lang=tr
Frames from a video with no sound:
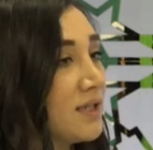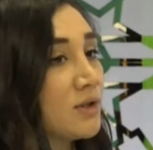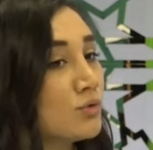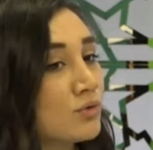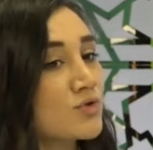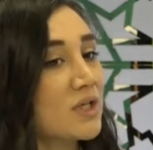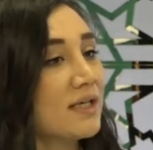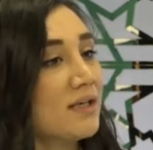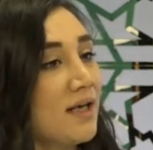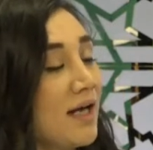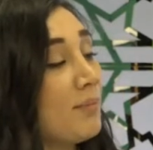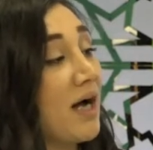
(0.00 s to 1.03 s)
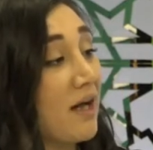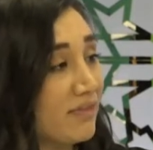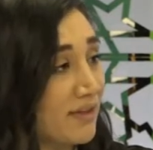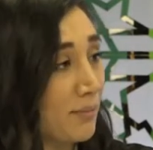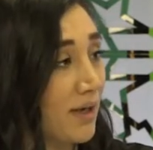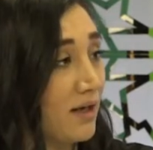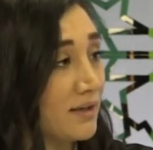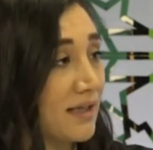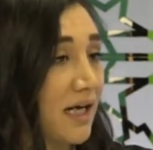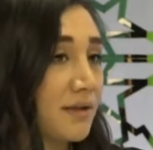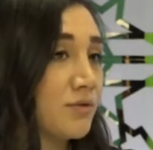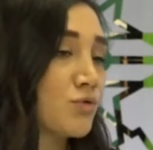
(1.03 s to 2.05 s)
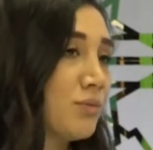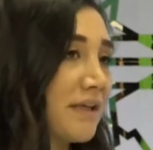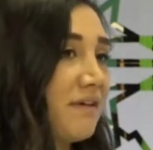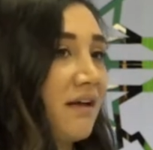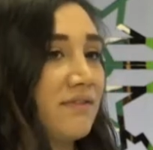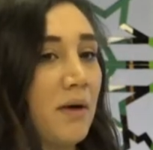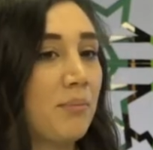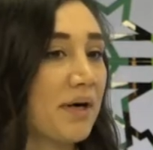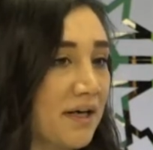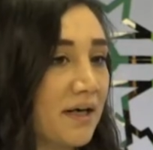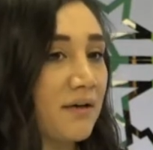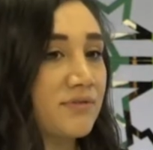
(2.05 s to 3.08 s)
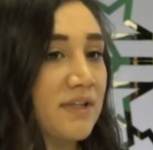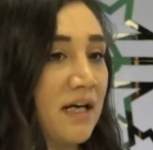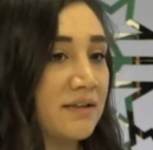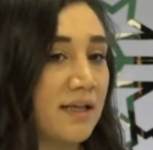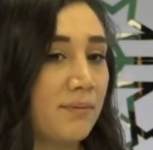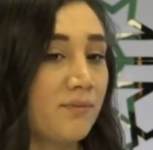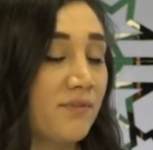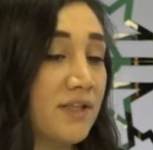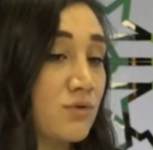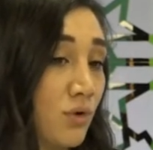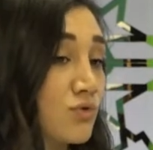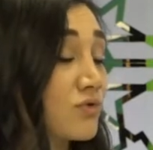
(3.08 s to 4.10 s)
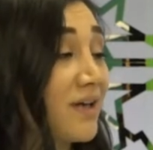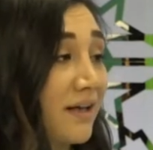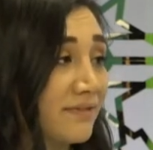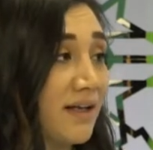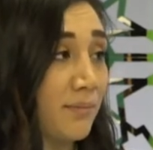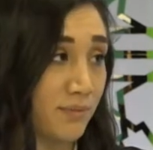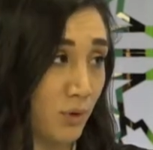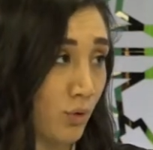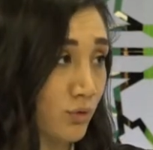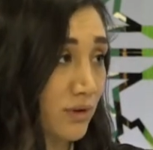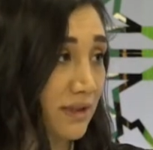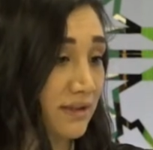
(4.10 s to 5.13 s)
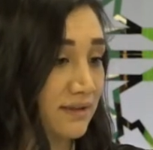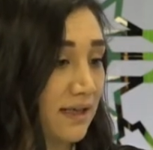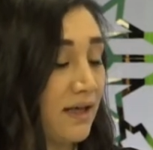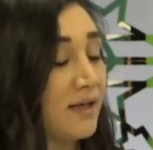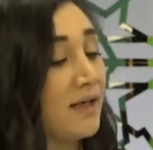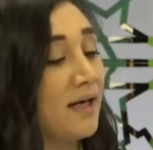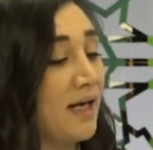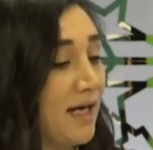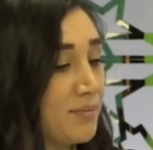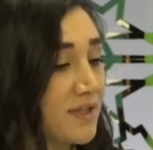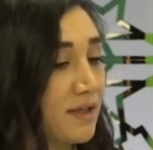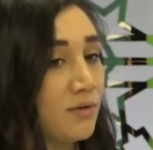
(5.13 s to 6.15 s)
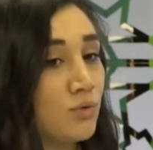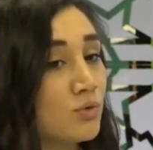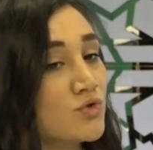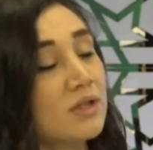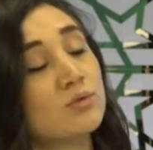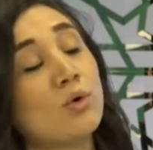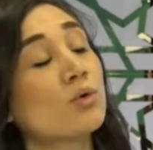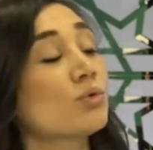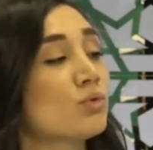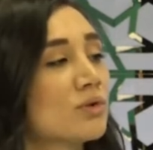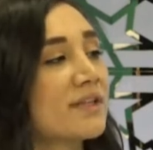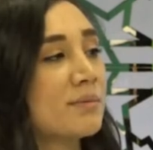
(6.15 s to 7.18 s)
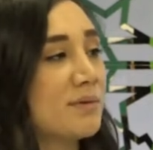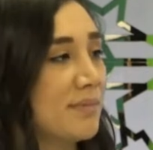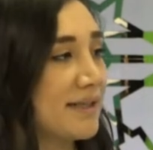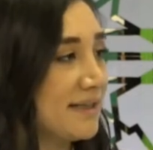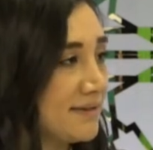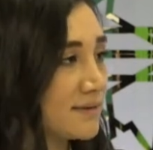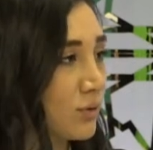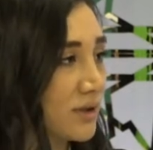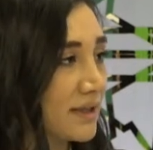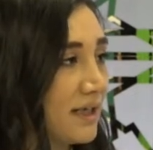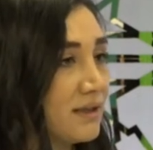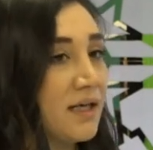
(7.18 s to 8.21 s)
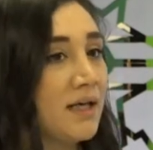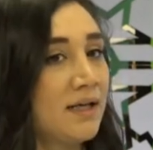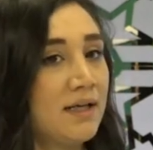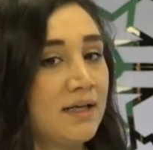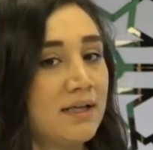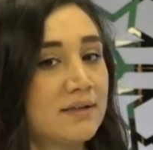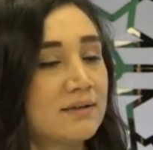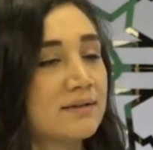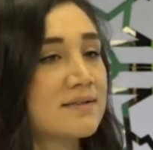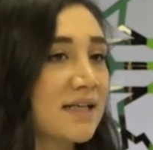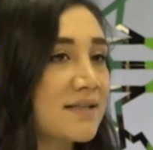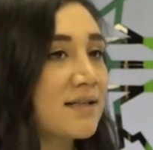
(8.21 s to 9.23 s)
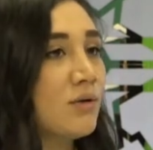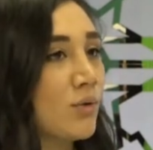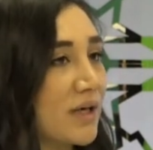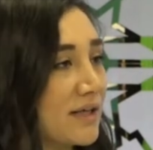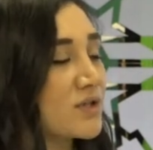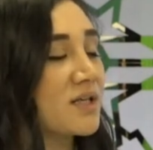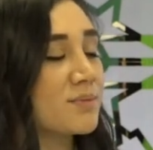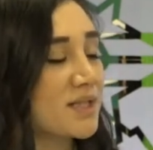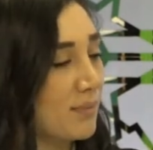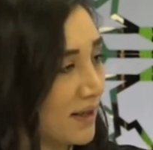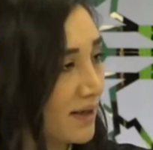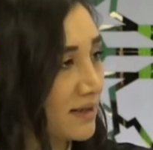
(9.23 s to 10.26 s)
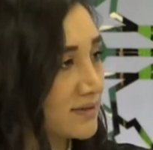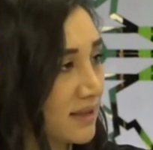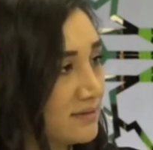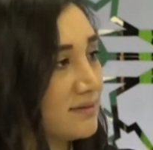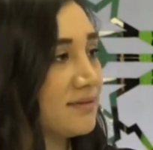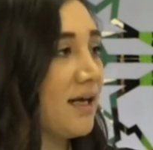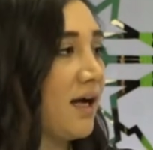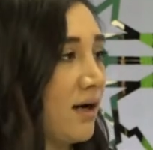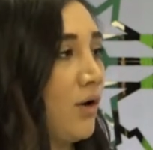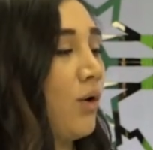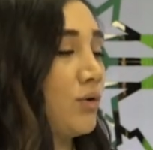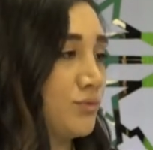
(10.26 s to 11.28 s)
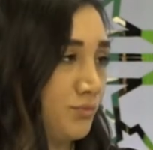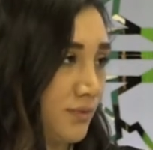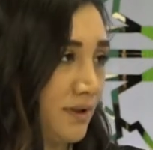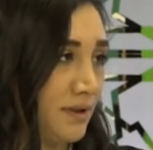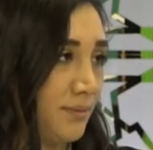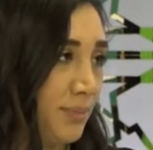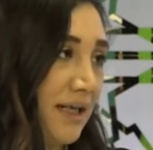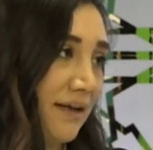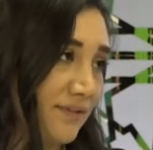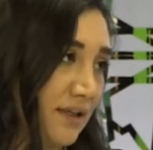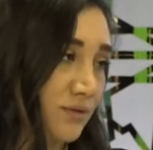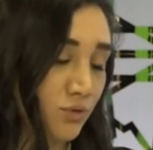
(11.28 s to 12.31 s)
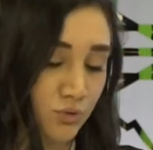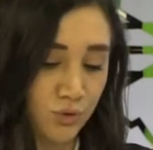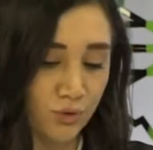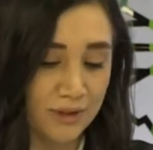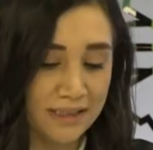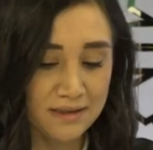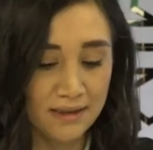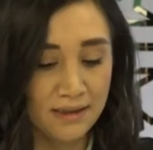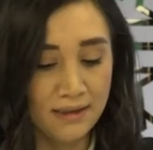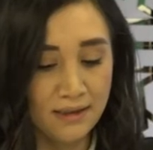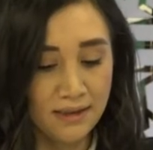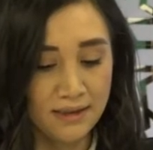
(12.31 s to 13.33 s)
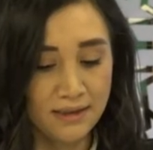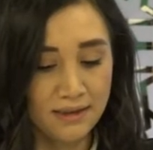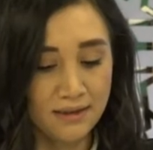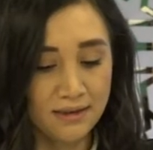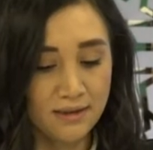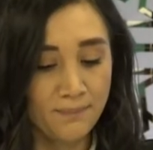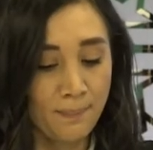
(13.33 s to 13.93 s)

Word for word: Türkçeyi hem anlama yani cümlede anlam, paragrafta anlam ve sözcükte anlam konularında hem de Türkçeyi doğru kullanabilme yetisi olarak e, sayısal öğrencilerimize bakaraktan hı hı. daha ön e, planda tutuyorlar. Evet.